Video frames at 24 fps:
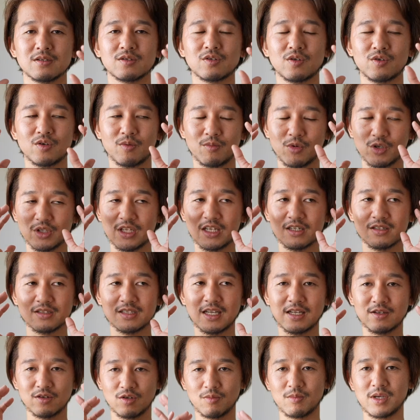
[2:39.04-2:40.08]
そのモデル
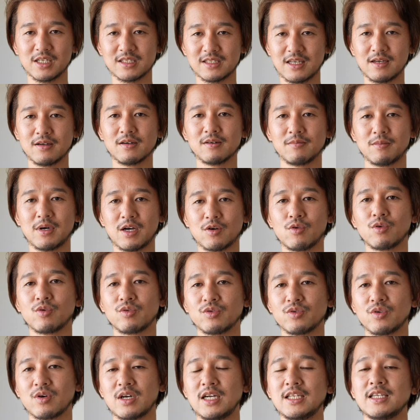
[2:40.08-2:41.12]
さんの目線、まあ、こ
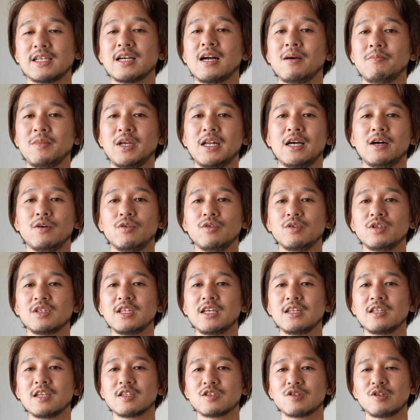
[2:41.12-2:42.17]
ことかにカメラを置い
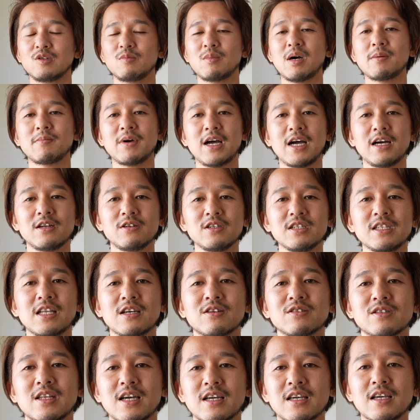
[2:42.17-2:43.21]
てでそのまま歩いて
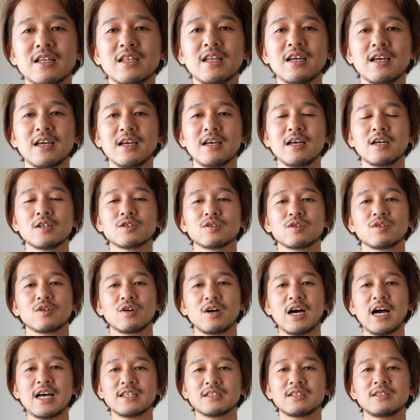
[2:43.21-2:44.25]
いくだけでその
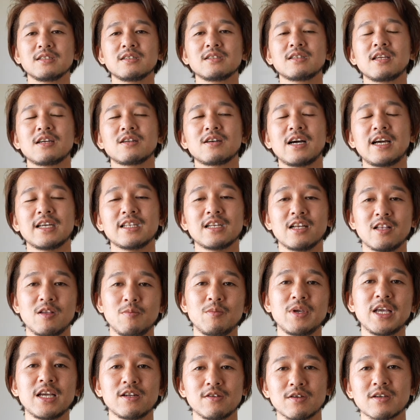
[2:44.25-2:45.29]
走ってる間に
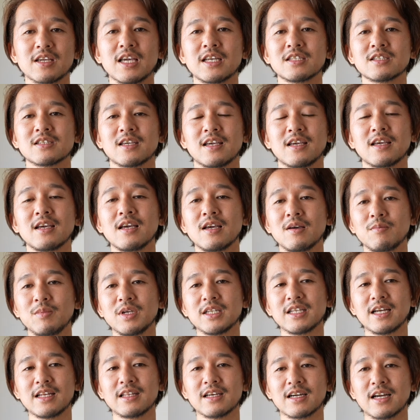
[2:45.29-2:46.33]
見える景色
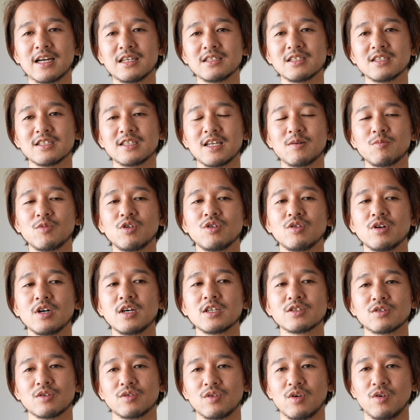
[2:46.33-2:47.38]
みたいな感じで
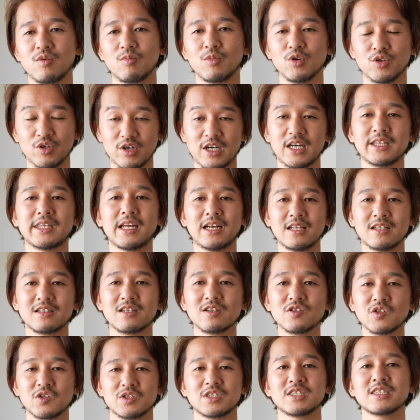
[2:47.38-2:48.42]
もその物語って
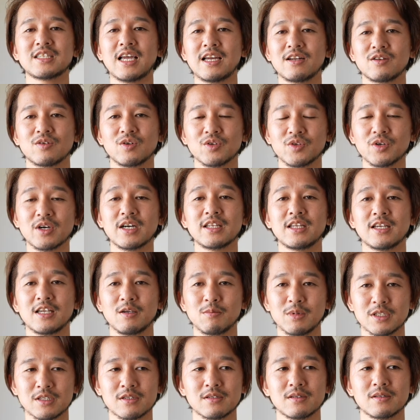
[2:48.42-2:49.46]
いうのを伝えることができ
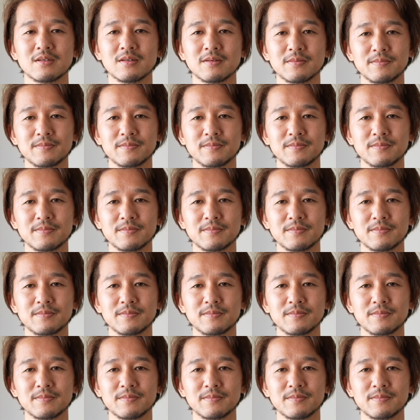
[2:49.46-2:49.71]
ます。